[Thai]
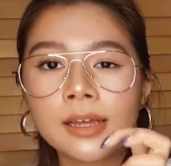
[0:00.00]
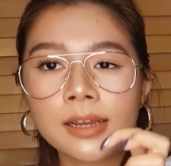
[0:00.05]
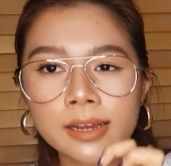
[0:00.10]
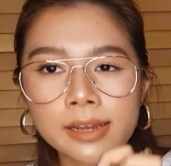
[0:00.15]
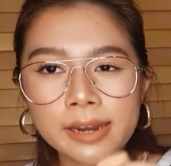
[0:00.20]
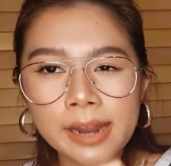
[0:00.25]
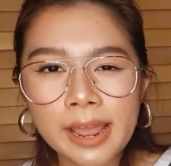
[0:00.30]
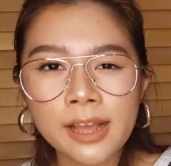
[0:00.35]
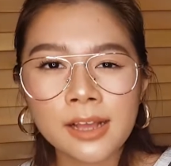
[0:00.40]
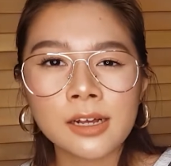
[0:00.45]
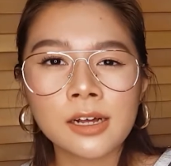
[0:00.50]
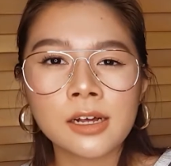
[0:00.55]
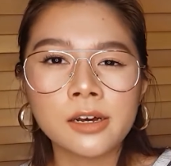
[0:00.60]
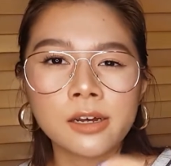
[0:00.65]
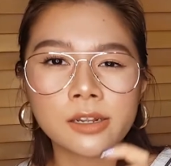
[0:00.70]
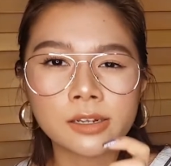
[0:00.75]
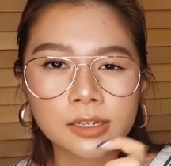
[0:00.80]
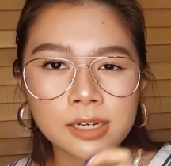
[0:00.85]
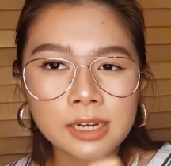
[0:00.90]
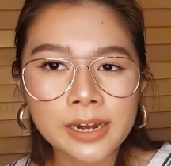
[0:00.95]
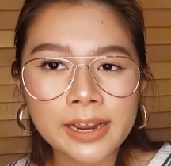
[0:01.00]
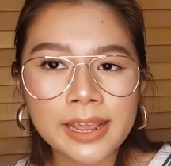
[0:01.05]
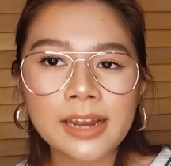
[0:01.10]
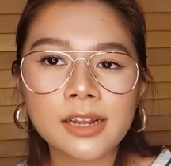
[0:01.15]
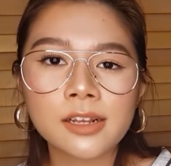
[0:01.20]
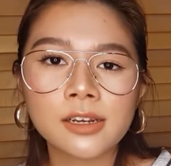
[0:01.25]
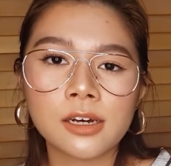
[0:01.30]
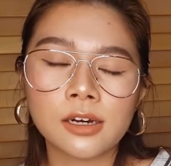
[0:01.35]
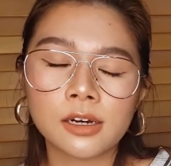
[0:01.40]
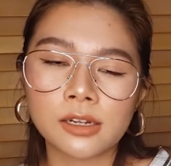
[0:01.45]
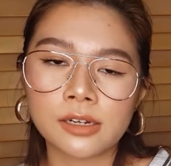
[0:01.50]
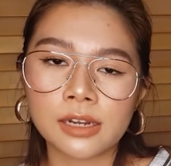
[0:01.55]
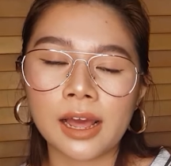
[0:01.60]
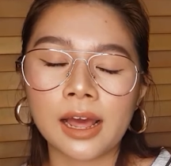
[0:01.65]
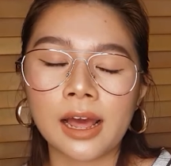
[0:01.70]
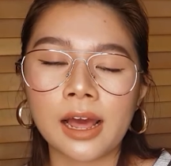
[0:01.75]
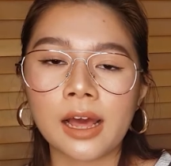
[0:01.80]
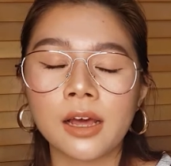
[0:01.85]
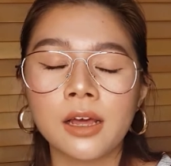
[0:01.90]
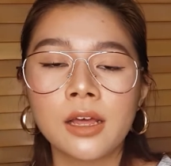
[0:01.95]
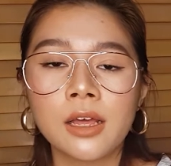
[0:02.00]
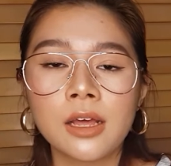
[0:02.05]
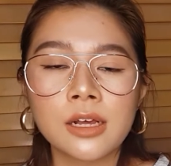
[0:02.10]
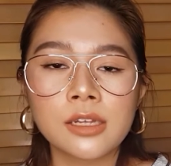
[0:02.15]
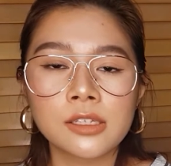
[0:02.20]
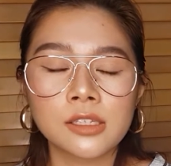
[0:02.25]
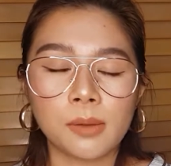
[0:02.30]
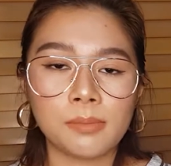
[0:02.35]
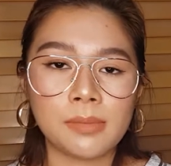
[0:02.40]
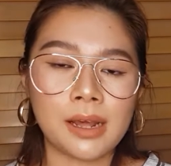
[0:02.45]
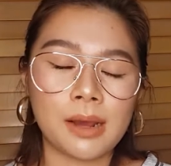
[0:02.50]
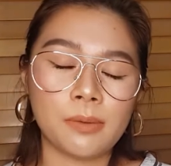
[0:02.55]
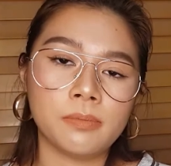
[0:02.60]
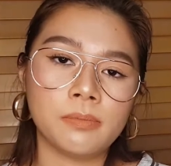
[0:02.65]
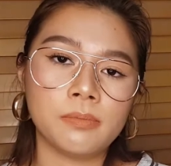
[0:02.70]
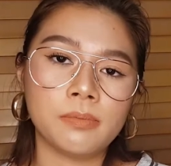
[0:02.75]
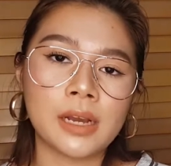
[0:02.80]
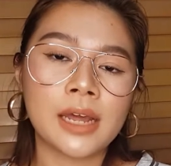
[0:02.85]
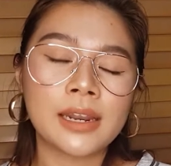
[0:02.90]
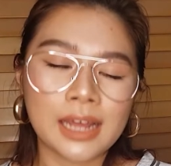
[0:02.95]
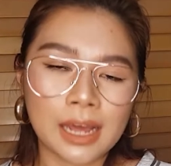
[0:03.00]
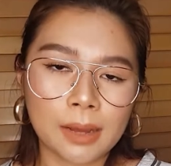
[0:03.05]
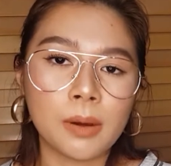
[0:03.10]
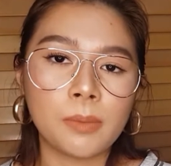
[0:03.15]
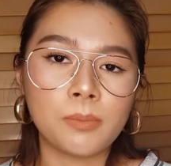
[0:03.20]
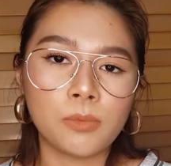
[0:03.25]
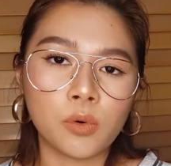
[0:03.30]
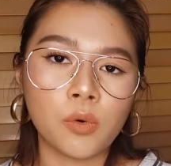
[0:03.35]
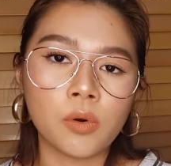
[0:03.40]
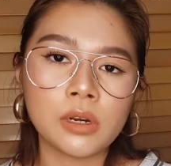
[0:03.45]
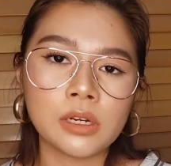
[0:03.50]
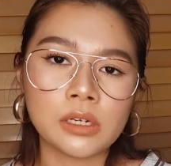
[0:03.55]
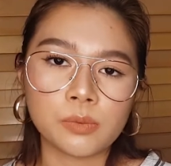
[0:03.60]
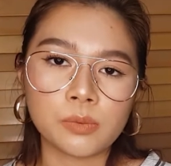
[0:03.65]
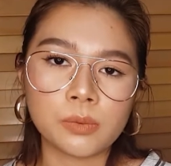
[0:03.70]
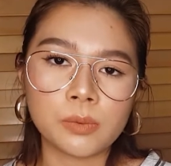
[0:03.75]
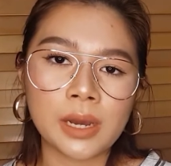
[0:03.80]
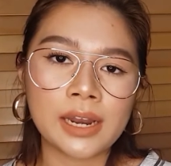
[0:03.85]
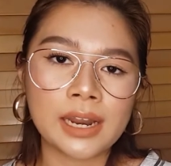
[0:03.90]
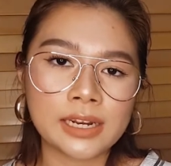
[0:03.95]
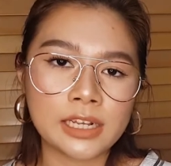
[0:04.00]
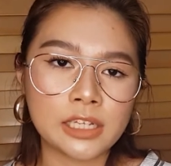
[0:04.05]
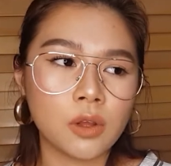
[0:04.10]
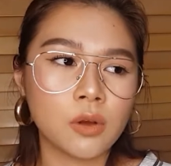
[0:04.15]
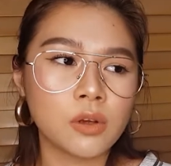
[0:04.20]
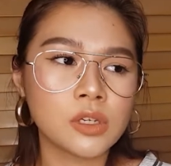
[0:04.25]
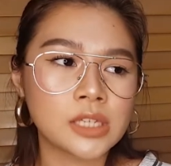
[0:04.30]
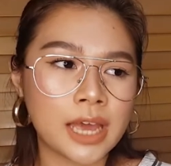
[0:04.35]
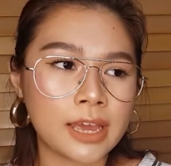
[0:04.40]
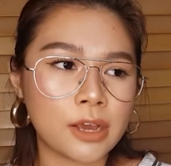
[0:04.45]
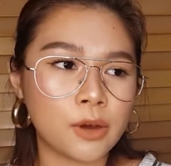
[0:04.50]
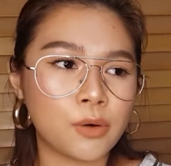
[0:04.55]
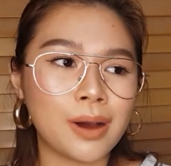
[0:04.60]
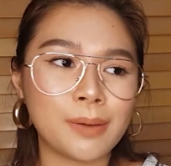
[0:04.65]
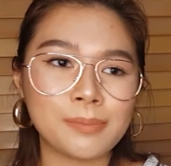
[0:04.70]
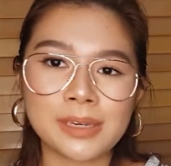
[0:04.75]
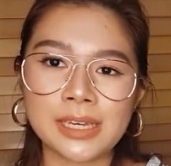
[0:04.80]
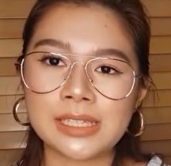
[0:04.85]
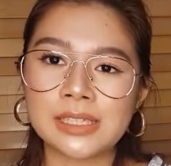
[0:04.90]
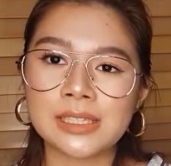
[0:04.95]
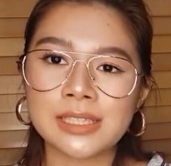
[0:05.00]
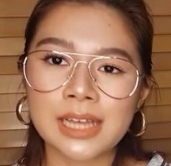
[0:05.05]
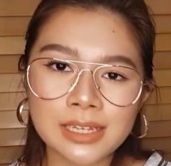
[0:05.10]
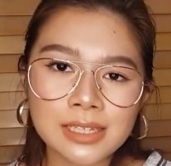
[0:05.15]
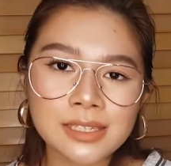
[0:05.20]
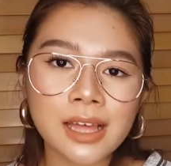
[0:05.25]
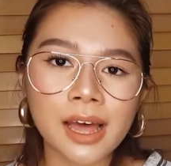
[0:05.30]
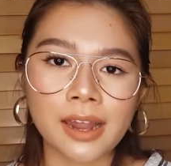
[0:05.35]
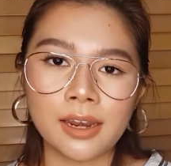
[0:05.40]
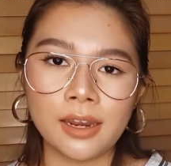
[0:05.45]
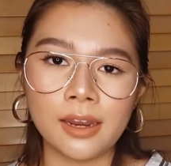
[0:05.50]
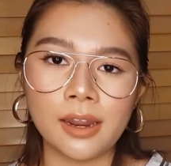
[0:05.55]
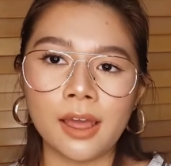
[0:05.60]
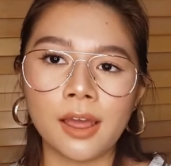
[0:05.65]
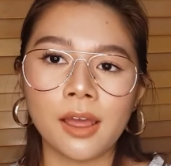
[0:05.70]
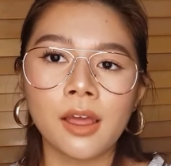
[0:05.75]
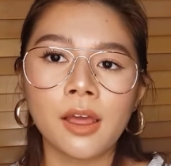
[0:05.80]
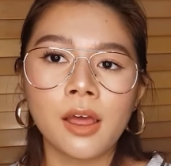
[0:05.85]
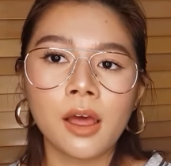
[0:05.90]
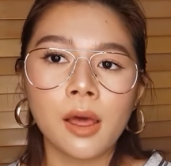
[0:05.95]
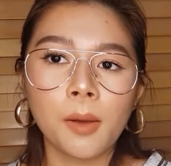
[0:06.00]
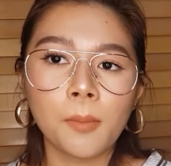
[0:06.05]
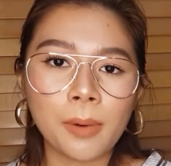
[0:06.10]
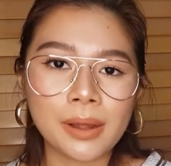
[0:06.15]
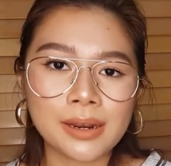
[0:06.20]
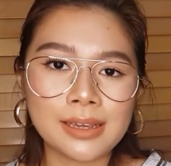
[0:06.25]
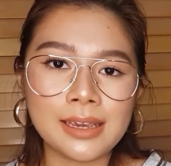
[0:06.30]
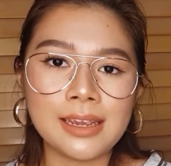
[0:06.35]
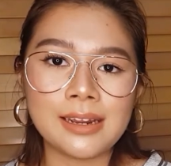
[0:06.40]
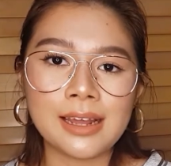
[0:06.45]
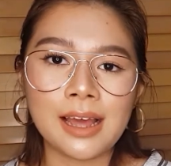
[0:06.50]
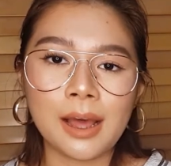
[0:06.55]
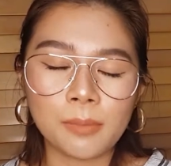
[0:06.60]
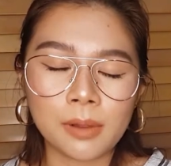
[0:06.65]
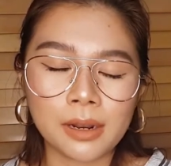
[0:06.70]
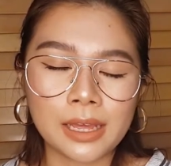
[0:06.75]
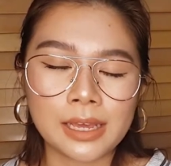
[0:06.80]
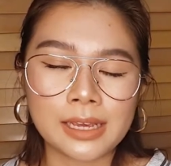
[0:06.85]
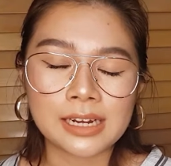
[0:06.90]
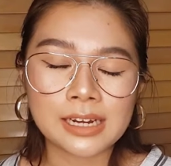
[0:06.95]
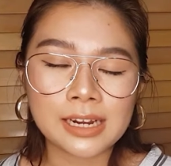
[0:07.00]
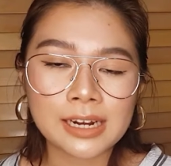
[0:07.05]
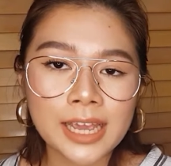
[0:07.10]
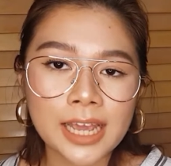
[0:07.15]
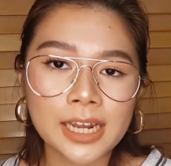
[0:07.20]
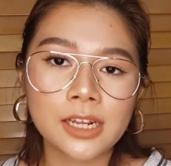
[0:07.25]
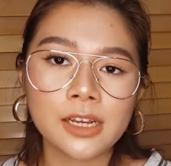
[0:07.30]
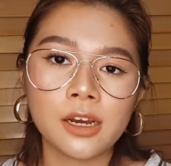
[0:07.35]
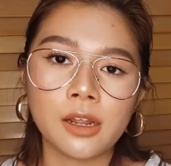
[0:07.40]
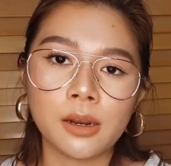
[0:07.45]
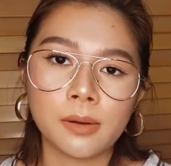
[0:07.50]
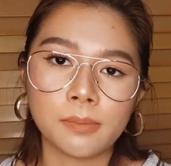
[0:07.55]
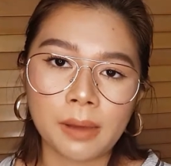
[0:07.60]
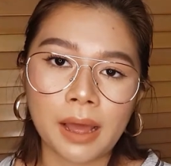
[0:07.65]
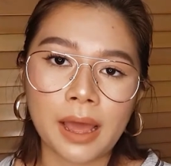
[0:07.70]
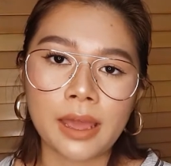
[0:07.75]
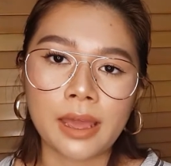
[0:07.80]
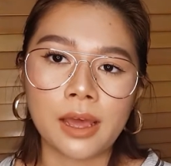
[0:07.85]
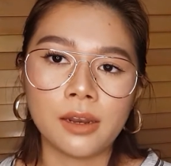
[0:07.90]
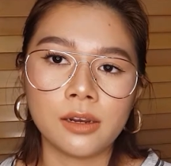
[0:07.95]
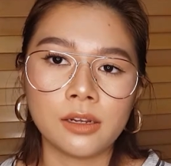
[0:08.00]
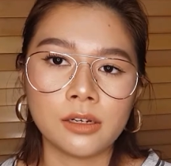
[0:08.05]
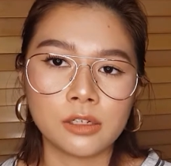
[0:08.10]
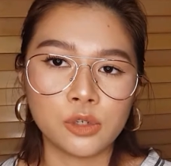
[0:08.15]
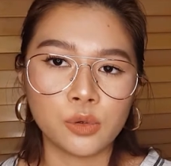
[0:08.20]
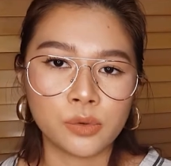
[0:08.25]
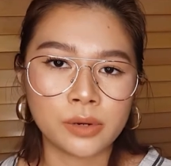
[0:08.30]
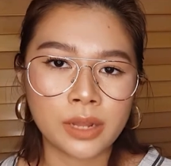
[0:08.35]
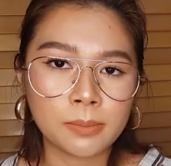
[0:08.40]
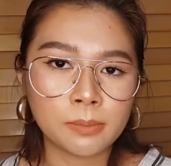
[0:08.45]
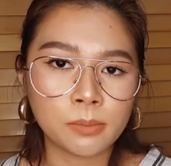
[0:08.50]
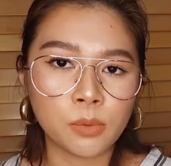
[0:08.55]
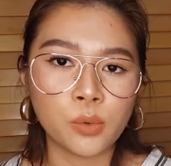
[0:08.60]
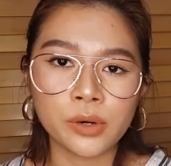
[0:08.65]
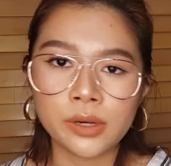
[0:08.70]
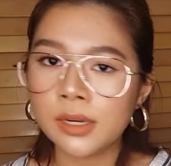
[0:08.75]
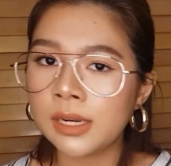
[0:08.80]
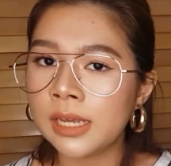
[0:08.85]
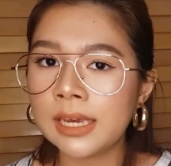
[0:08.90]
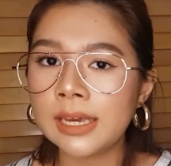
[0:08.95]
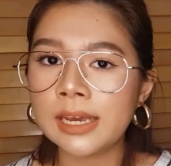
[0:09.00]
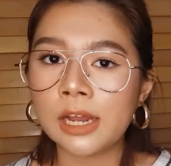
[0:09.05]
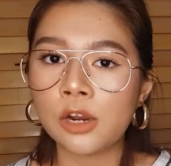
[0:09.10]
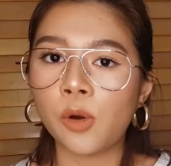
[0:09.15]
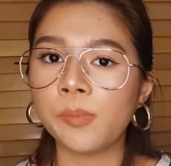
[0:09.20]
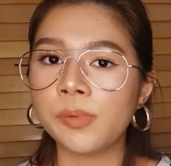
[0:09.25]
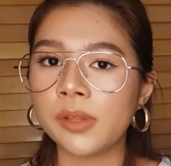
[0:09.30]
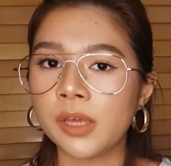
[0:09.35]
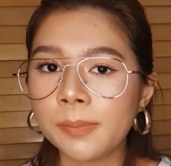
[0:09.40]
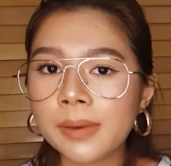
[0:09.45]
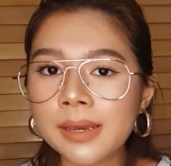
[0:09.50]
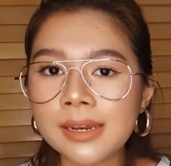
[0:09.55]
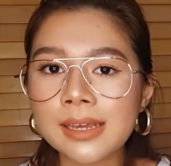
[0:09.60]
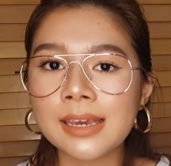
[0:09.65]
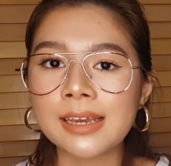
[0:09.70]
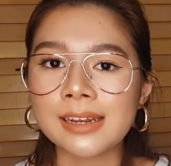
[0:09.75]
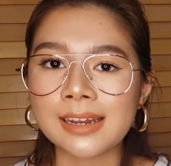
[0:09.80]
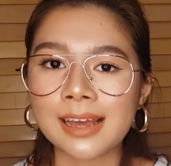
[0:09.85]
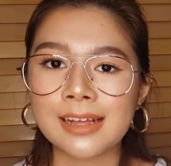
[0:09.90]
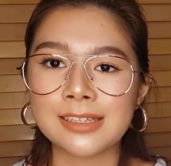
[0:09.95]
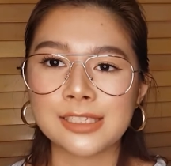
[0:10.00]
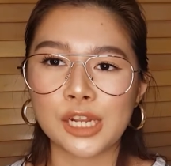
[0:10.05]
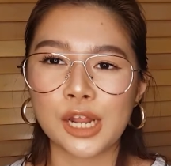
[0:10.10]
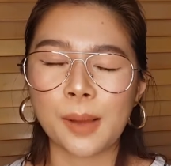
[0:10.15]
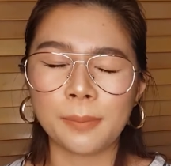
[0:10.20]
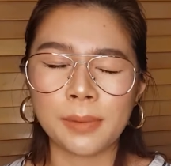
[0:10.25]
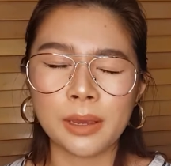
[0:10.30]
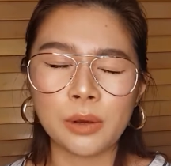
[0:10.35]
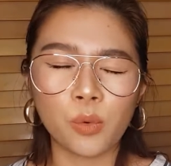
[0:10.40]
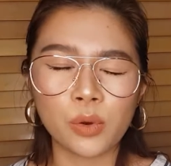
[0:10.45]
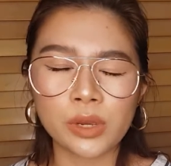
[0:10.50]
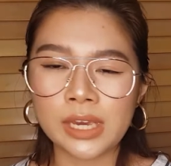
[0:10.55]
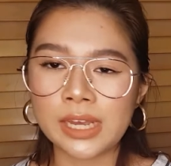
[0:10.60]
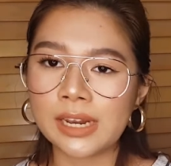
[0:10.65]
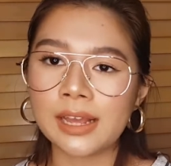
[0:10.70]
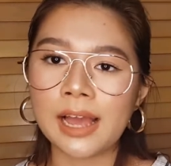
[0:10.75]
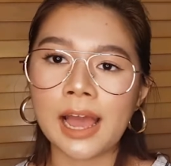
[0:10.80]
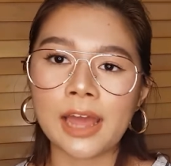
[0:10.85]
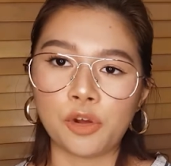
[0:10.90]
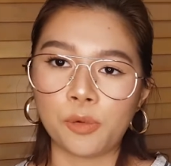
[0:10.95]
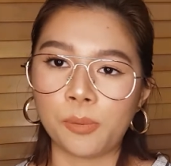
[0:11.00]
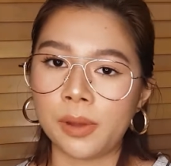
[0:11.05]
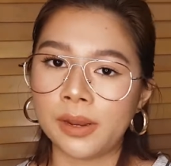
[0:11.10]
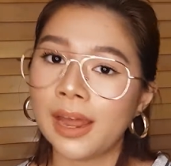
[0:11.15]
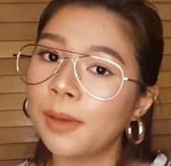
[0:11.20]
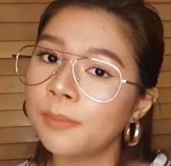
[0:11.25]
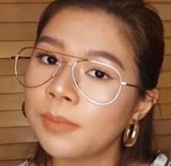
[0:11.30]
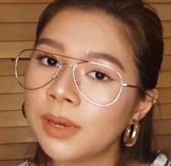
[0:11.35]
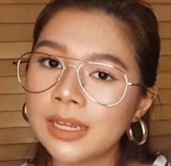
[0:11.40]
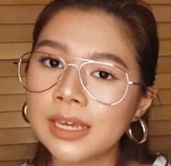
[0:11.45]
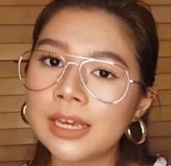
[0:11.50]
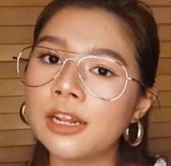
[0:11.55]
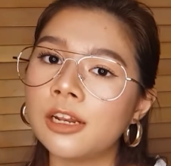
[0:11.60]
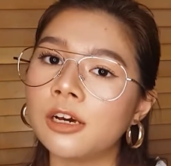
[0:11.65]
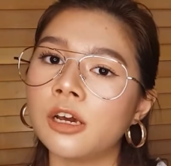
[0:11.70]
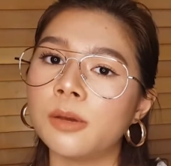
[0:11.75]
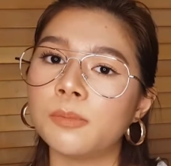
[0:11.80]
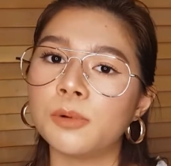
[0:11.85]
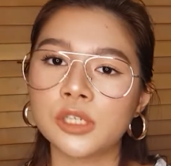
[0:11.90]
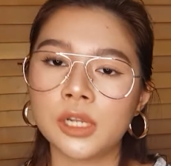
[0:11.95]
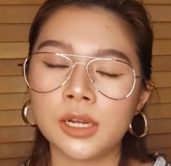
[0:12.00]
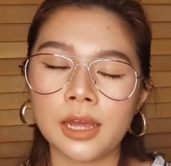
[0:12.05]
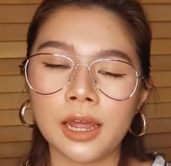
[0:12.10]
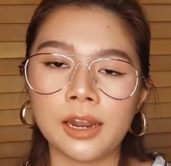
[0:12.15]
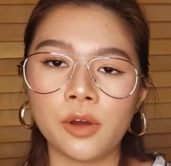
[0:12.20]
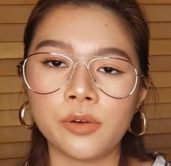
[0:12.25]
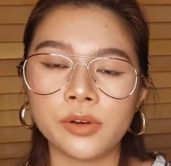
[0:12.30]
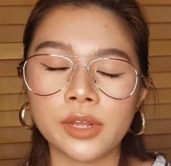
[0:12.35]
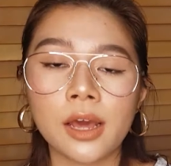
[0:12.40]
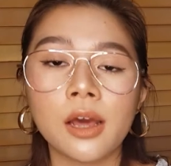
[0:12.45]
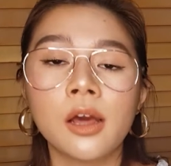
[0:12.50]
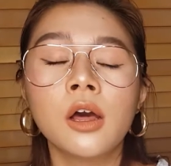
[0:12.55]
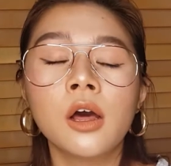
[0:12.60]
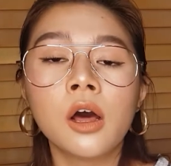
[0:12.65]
เกรงเกินเครียดเกินนะคะสำหรับคณะแบบอุ๊กหรือคณะที่ต้องใช้ความคิดสร้างสรรค์เนี่ยบางทีทำอะไรเครียดเกินไปอ่ะหรืออยู่ในมูดที่อารมณ์ที่ไม่ดีเนี่ยจะทำให้อุ๊กคิดงานออกมาได้ไม่ดีเลยเพราะฉะนั้นแล้วเนี่ย